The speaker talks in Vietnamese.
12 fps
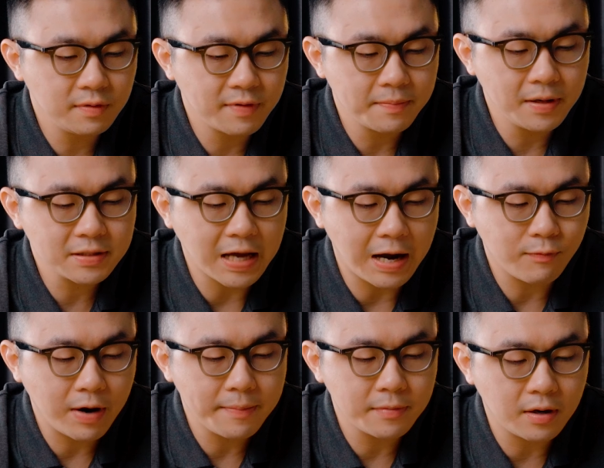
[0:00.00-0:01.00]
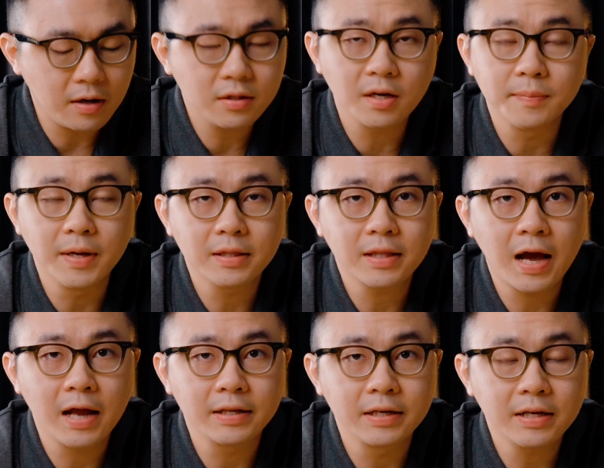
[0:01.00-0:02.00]
thì với mức giá của em nó ở thời hiện
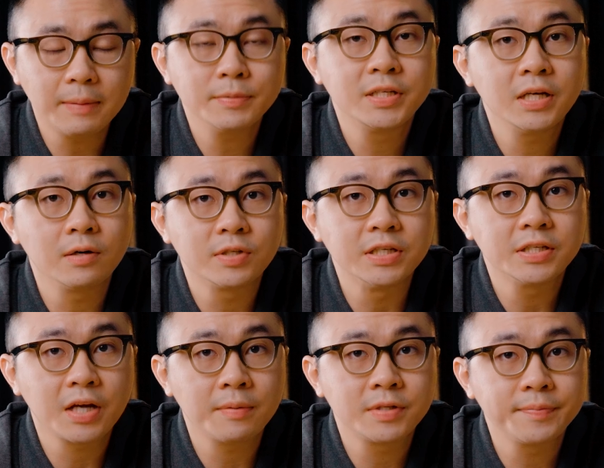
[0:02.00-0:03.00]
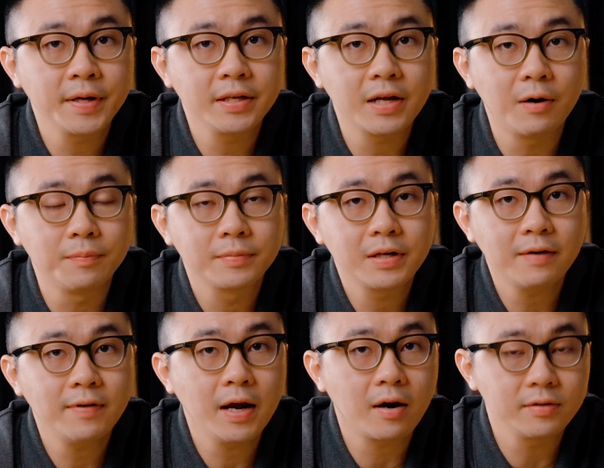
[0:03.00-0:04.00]
tại thì 5 triệu 990 nghìn đồng. Đã
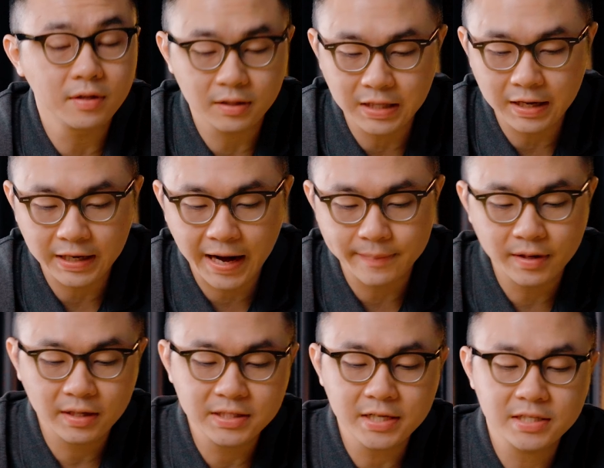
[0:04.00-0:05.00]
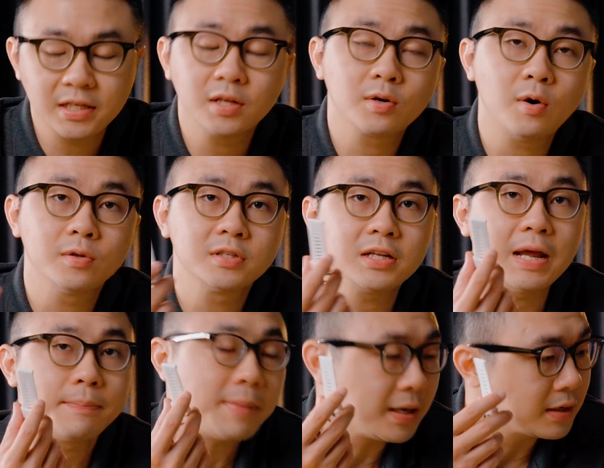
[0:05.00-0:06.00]
vậy còn được tặng kèm những dây silicon rất
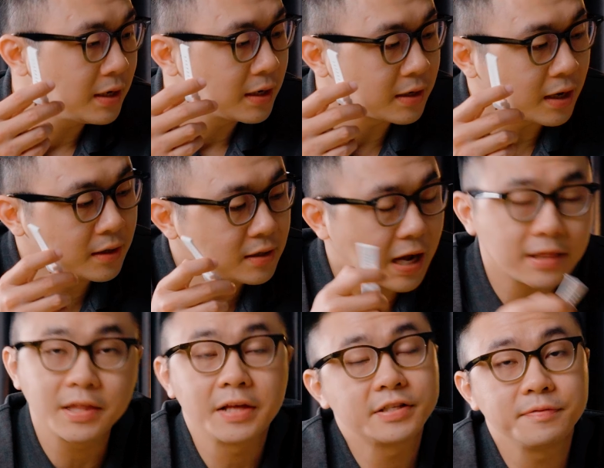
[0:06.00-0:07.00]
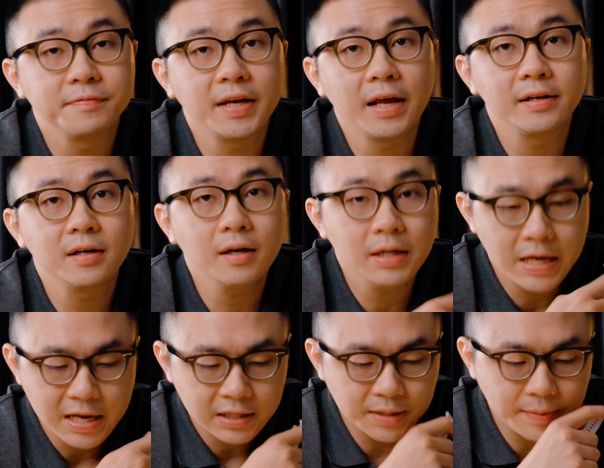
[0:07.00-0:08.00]
đẹp mắt đến từ antien.vn nữa.
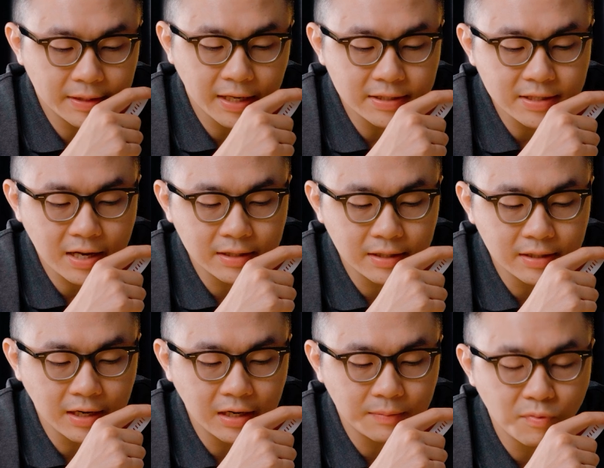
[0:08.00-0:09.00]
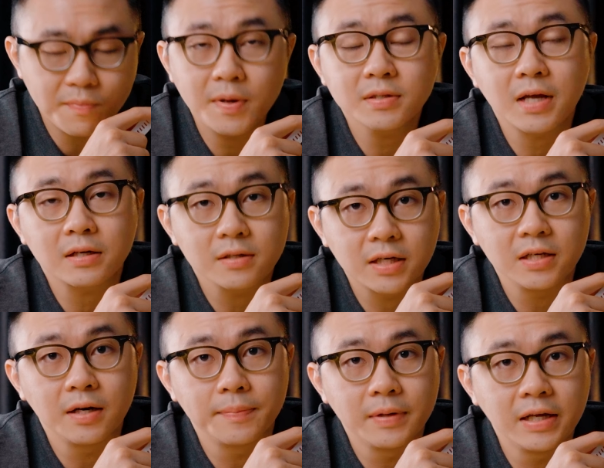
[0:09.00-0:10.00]
Thì mình thấy rằng thì đây là một mức giá cực kỳ
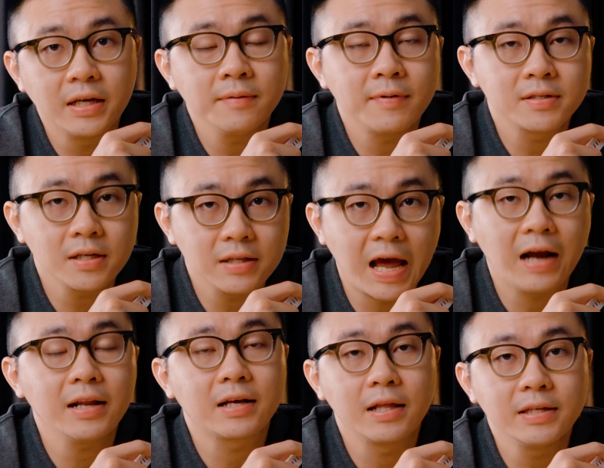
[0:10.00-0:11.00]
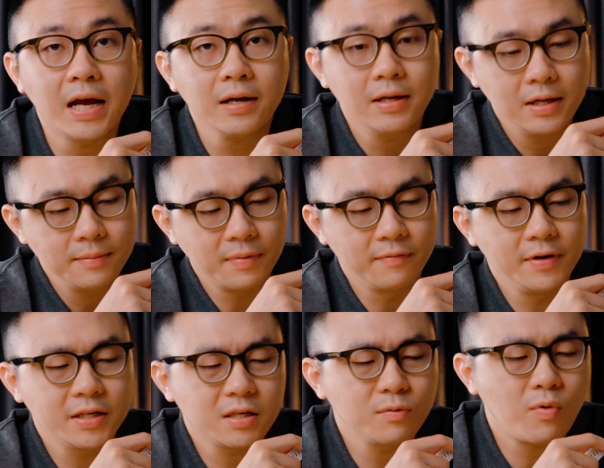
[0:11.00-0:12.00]
hợp lý và rất đáng để cân nhắc. Bởi
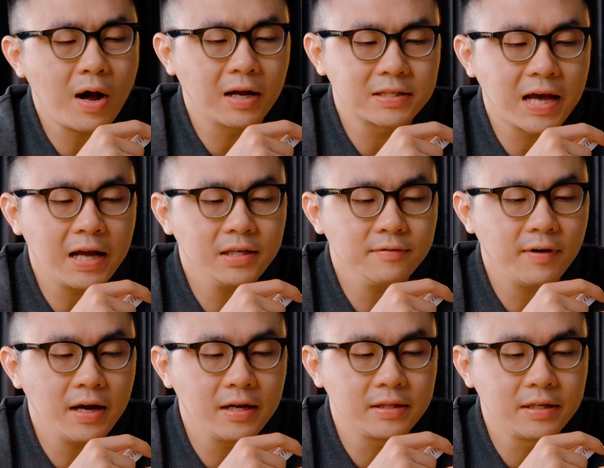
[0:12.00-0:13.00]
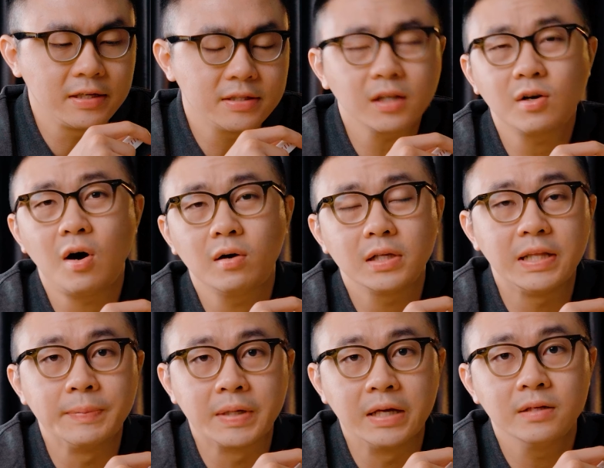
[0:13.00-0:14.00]
vì trong khoảng giá như vậy thì rất khó để
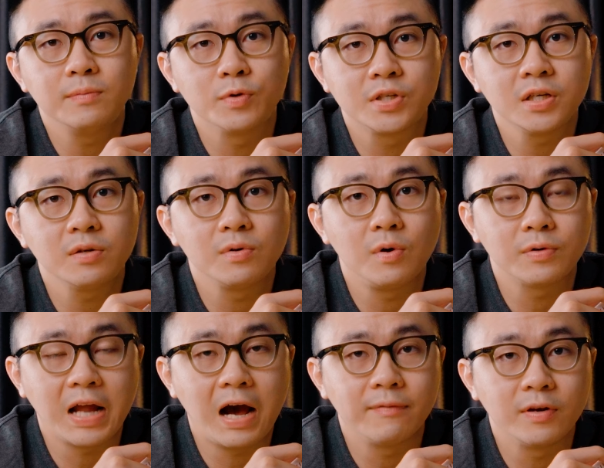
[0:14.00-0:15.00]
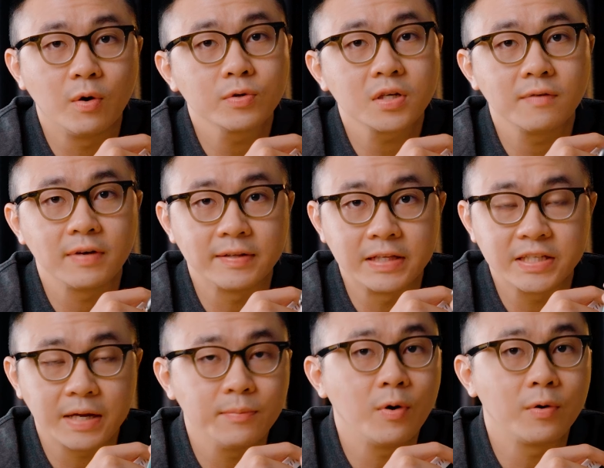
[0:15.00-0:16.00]
tìm kiếm được một chiếc đồng hồ nào về hỗ trợ về phần
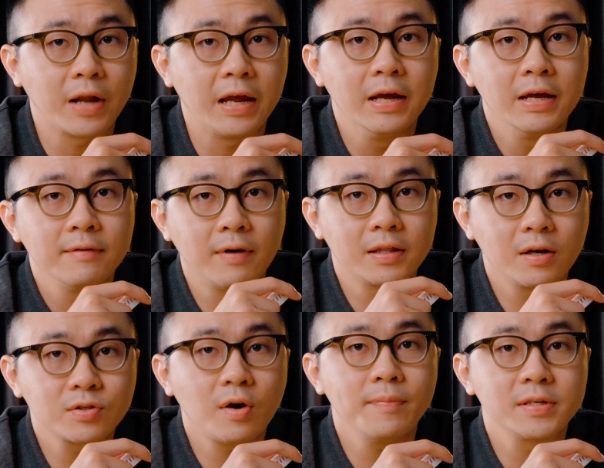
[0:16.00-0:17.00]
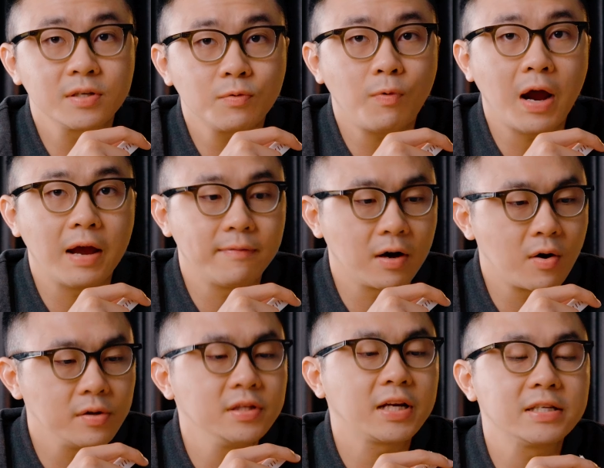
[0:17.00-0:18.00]
chạy bộ này và theo dõi về sức khỏe và
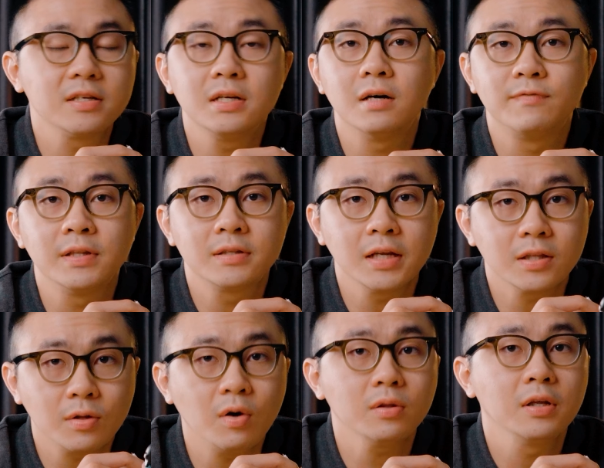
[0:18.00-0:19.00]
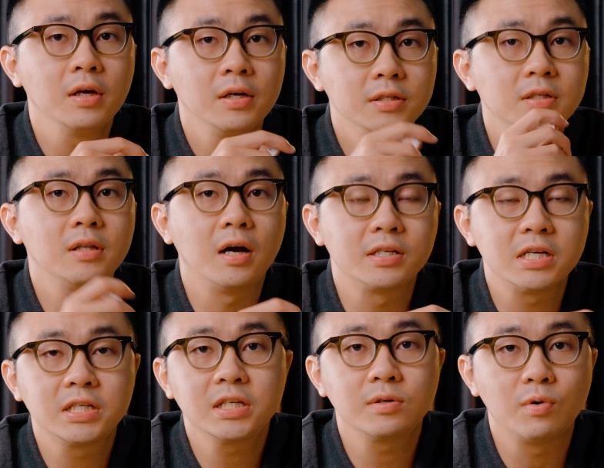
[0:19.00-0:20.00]
có những cái dữ liệu phân tích tốt như là ở
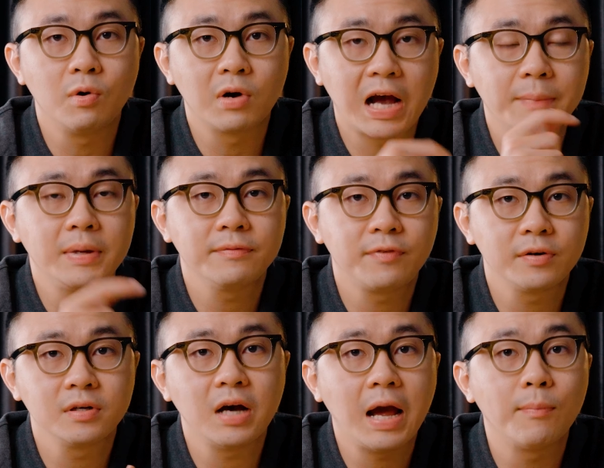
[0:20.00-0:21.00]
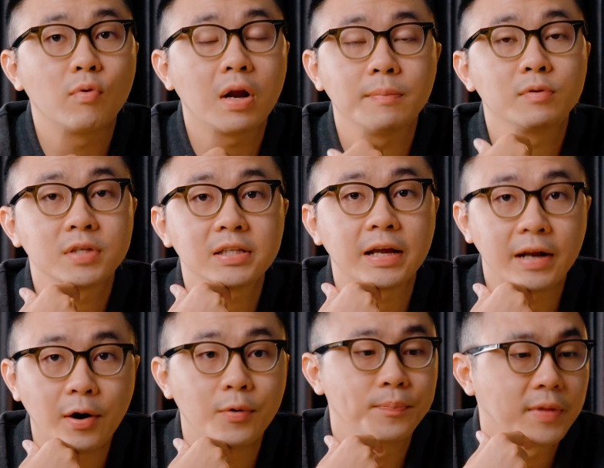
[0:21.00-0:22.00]
trên chiếc đồng hồ Garmin Forerunner 245 Music này
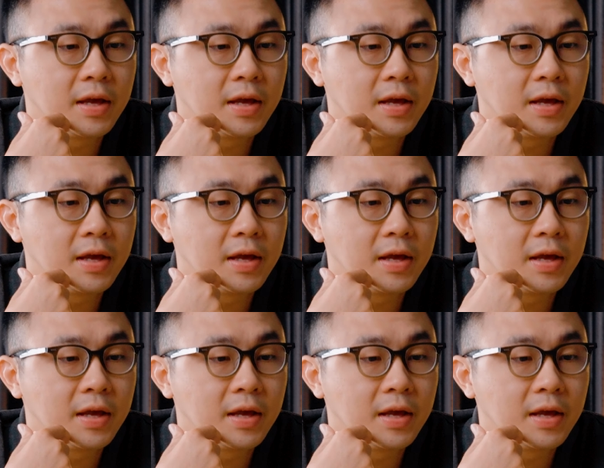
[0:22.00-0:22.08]
đâu.